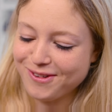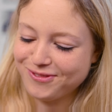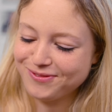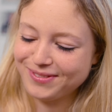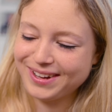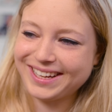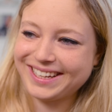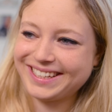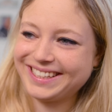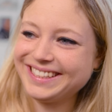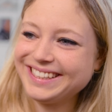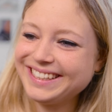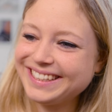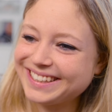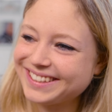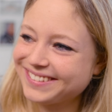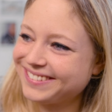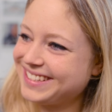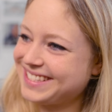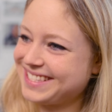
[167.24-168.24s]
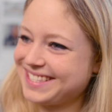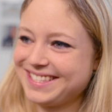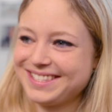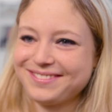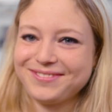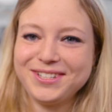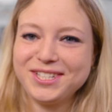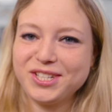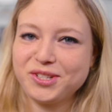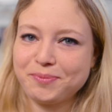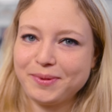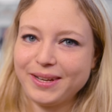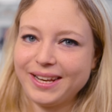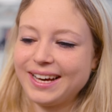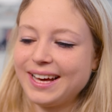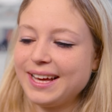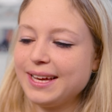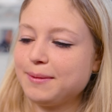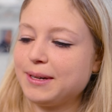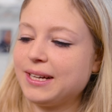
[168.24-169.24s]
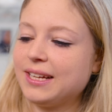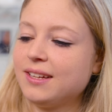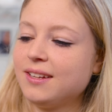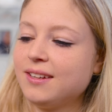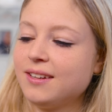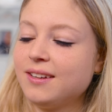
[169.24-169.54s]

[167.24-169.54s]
aufmacht. Ich weiß, das ist voll die Spielerei, aber...